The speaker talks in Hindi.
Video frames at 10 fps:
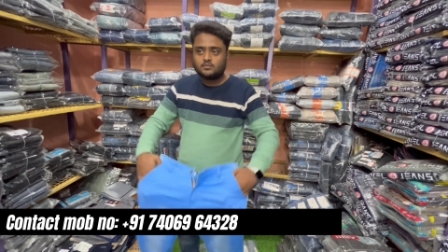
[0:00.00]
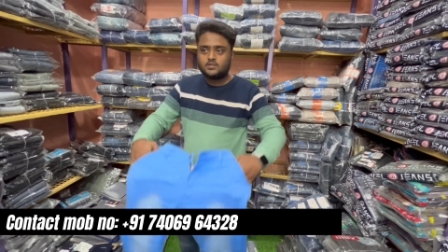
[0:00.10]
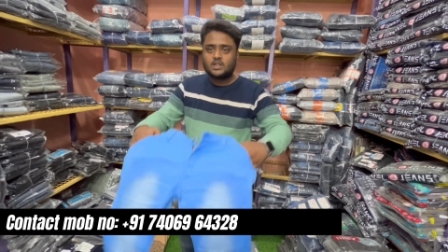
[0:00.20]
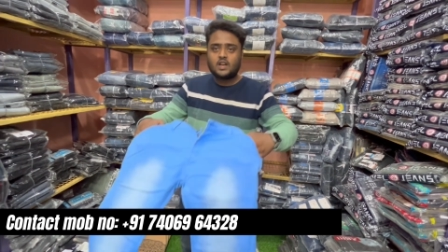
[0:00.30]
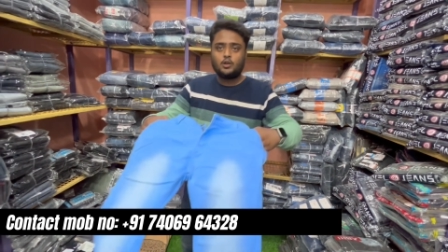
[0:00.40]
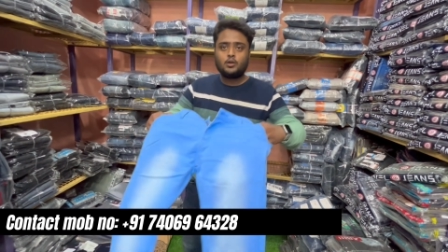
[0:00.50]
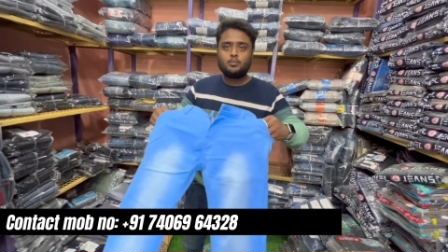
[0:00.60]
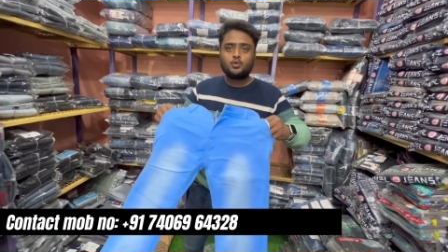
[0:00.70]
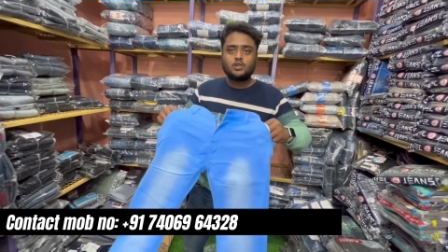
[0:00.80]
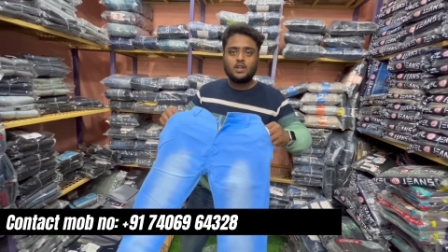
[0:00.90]
चार लोग
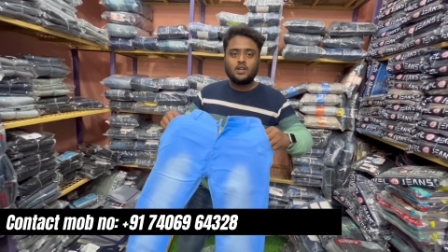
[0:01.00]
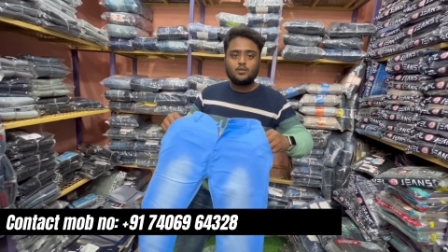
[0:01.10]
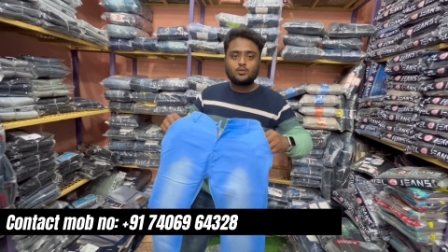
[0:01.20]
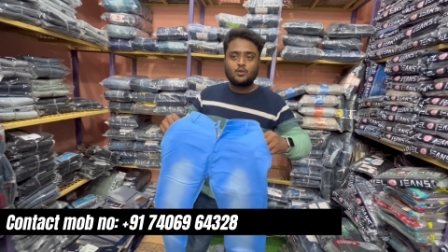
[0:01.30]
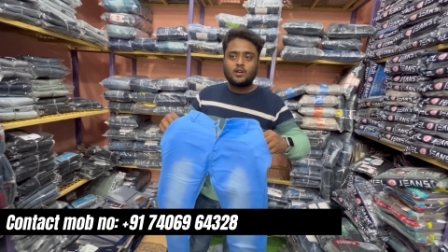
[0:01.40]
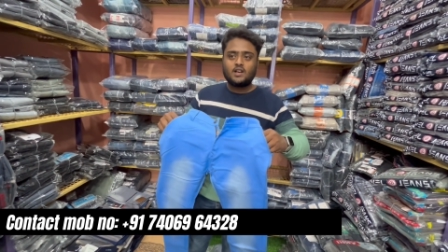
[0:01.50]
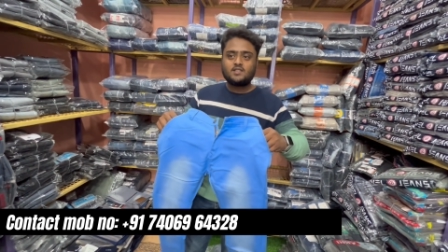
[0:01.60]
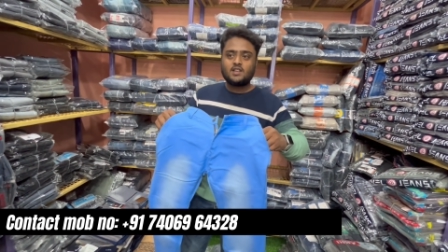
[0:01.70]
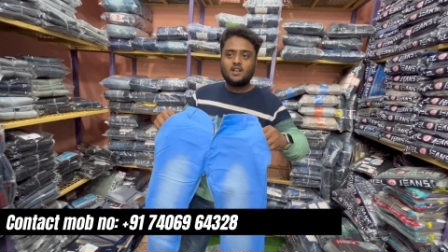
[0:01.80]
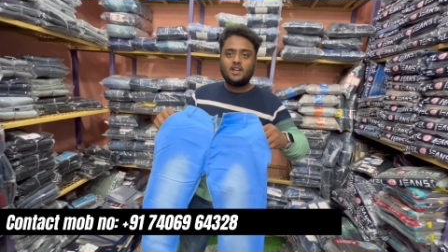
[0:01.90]
पूछेंगे उसको कहां से
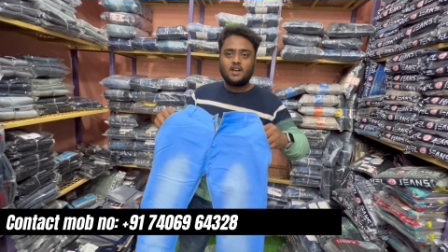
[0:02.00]
ले आ